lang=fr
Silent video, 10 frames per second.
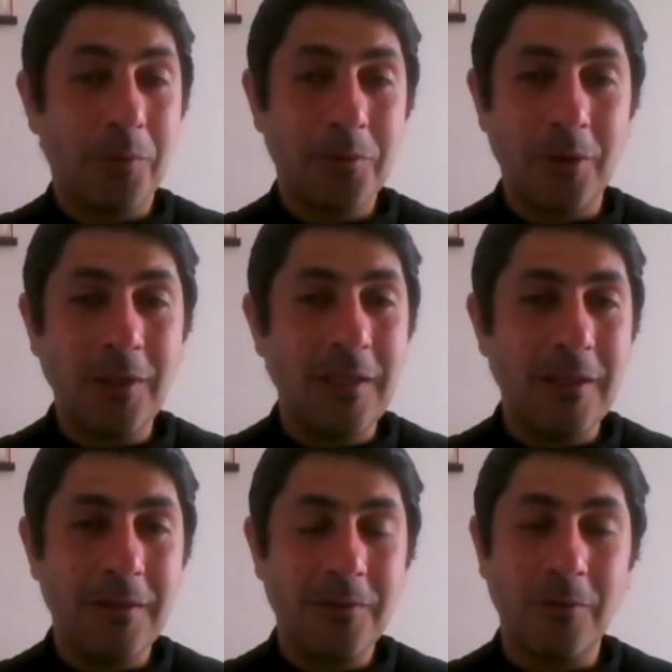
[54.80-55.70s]
ceux
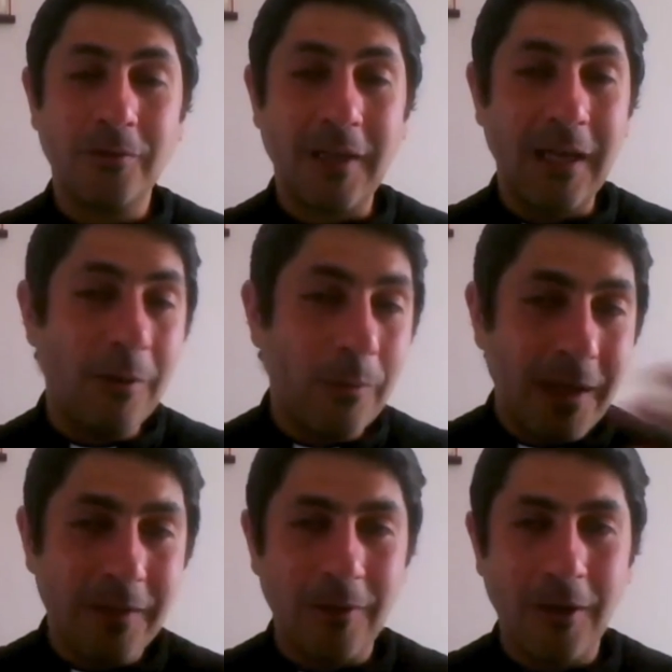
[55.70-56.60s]
qui sont très
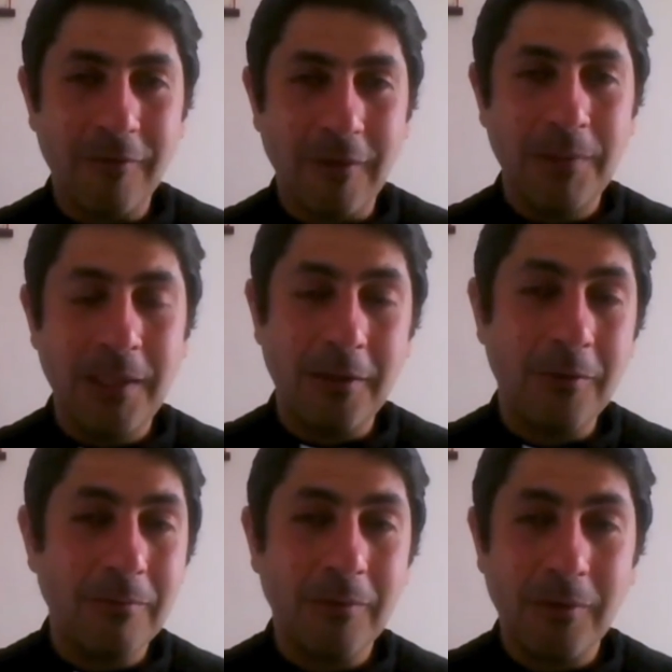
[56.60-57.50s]
loin de leur famille,
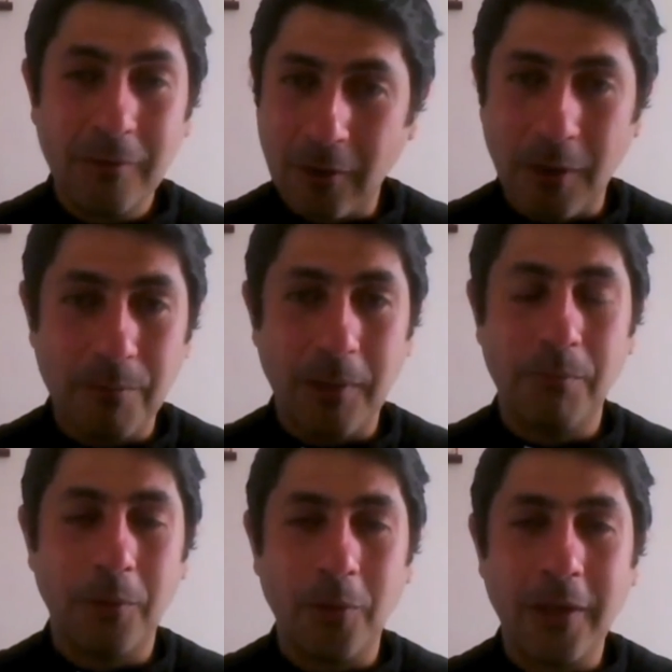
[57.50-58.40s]
comme
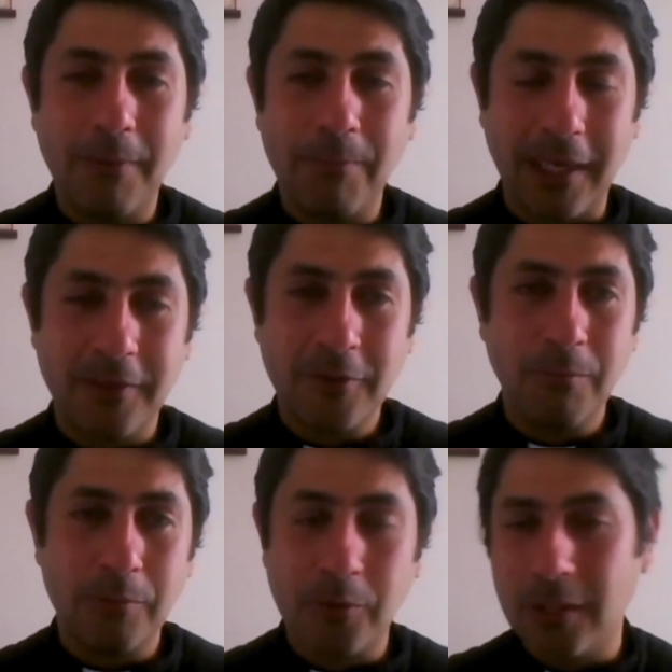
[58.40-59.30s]
mon cas par
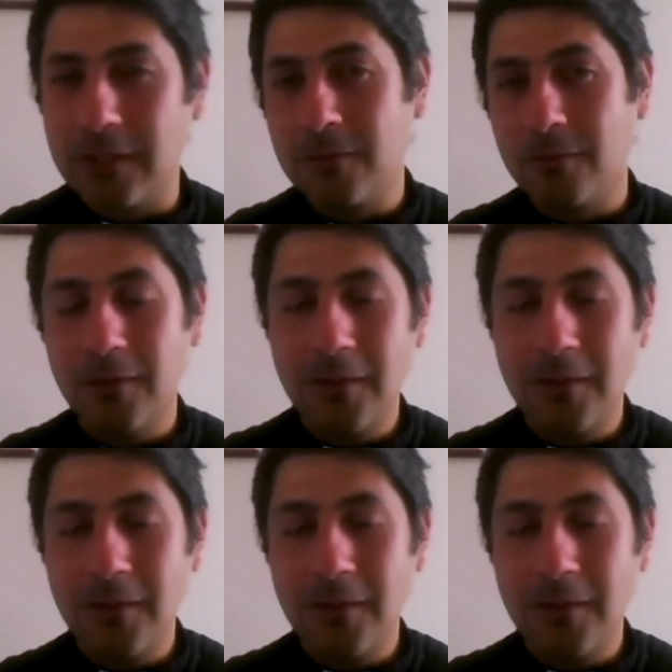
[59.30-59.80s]
exemple, ceux qui sont